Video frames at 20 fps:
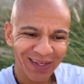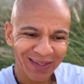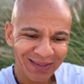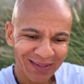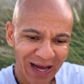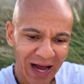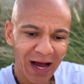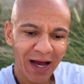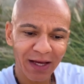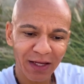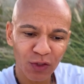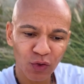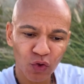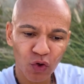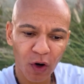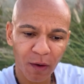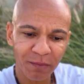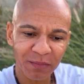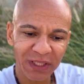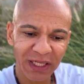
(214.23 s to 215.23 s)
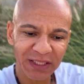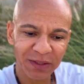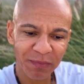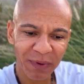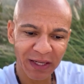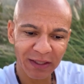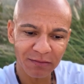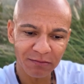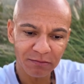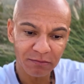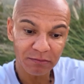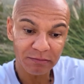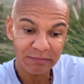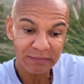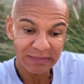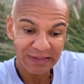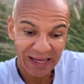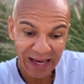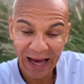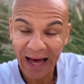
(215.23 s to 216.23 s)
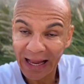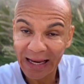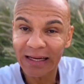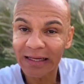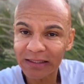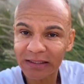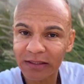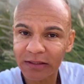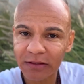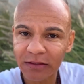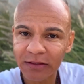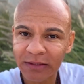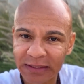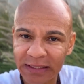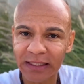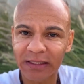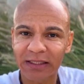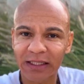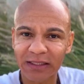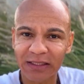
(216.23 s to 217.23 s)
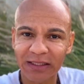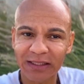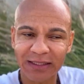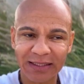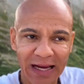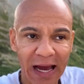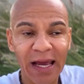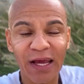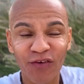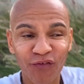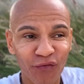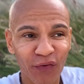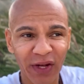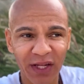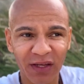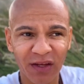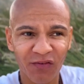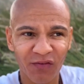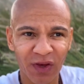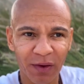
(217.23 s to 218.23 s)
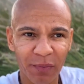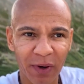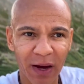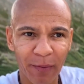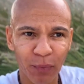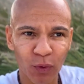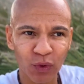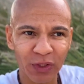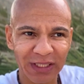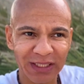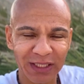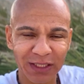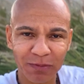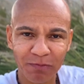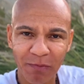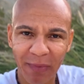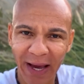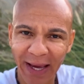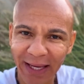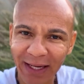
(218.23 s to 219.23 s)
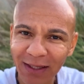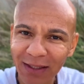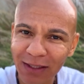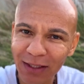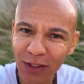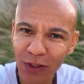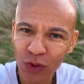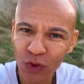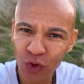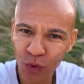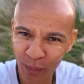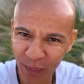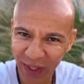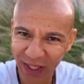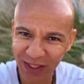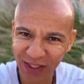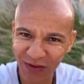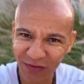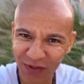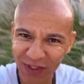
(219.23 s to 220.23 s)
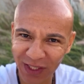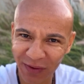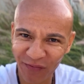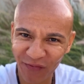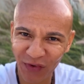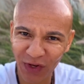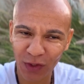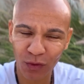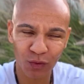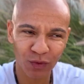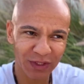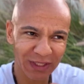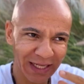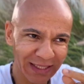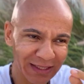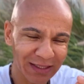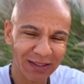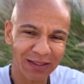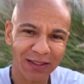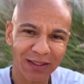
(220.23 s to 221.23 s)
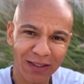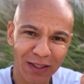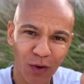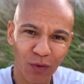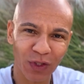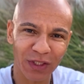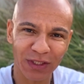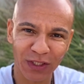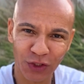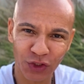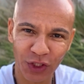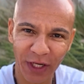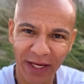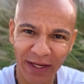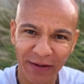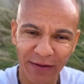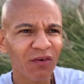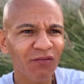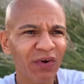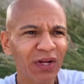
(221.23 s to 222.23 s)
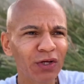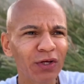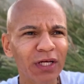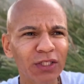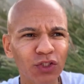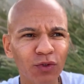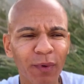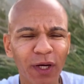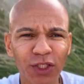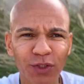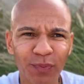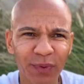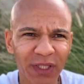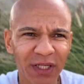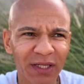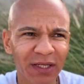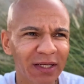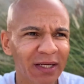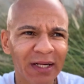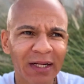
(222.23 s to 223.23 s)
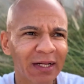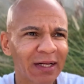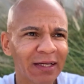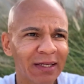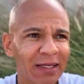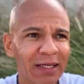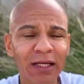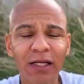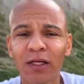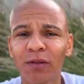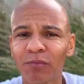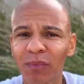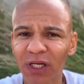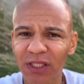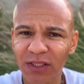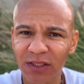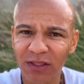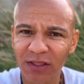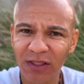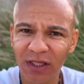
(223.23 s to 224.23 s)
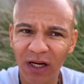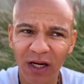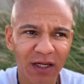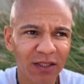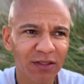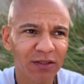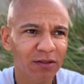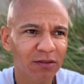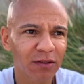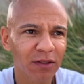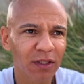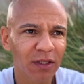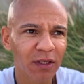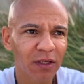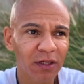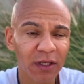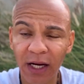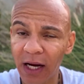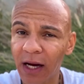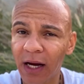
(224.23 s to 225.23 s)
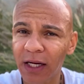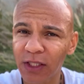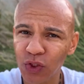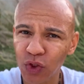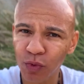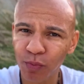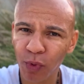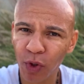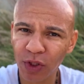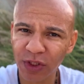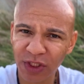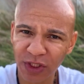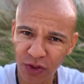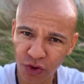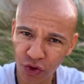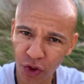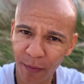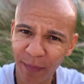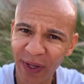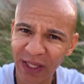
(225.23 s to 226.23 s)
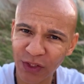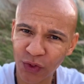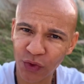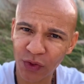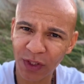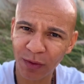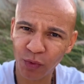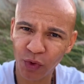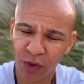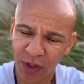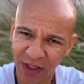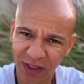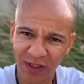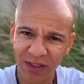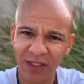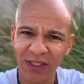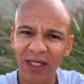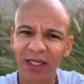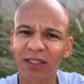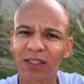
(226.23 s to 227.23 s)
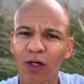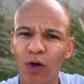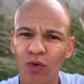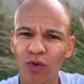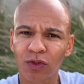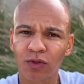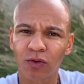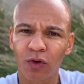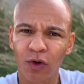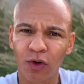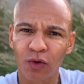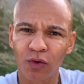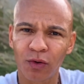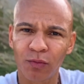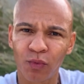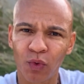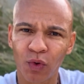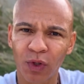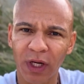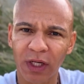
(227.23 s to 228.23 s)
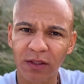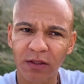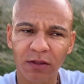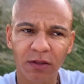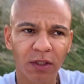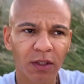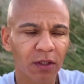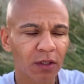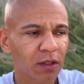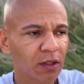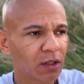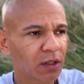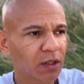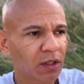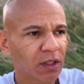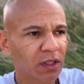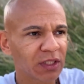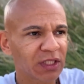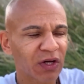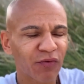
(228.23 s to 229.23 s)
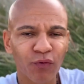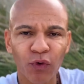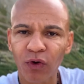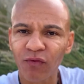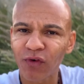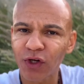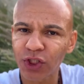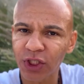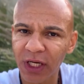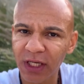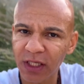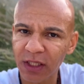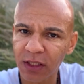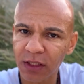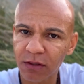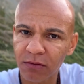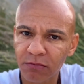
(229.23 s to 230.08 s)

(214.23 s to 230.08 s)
dahin kommen, dass man alles sieht, dass ich kein Fettgewebe habe und das ist mein subjektives Empfinden und das ist genau das Entscheidende. Wenn du jetzt zum Beispiel Elon Musk sagst, ja, hast du Bock, diesen Job anzunehmen? Du kriegst 10.000 Euro im Monat. Da würden wahrscheinlich